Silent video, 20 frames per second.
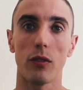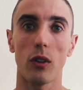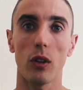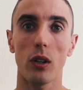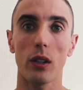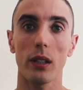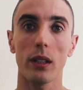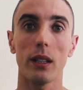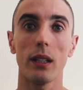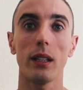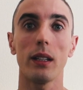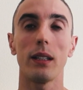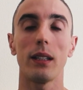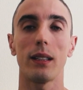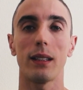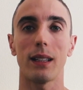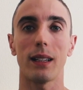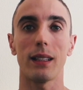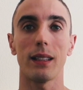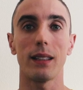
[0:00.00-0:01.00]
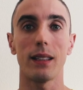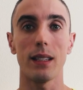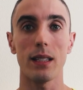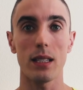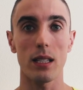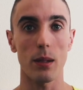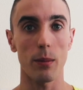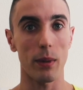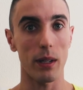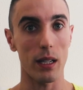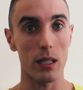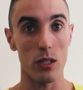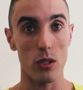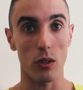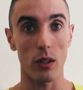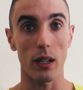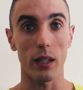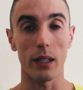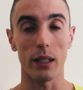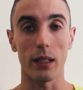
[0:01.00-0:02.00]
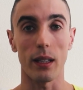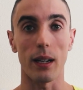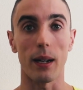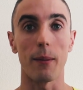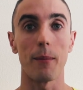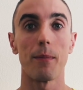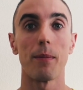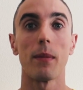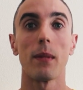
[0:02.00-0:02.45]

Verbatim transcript: forti di tantissime nazionalità.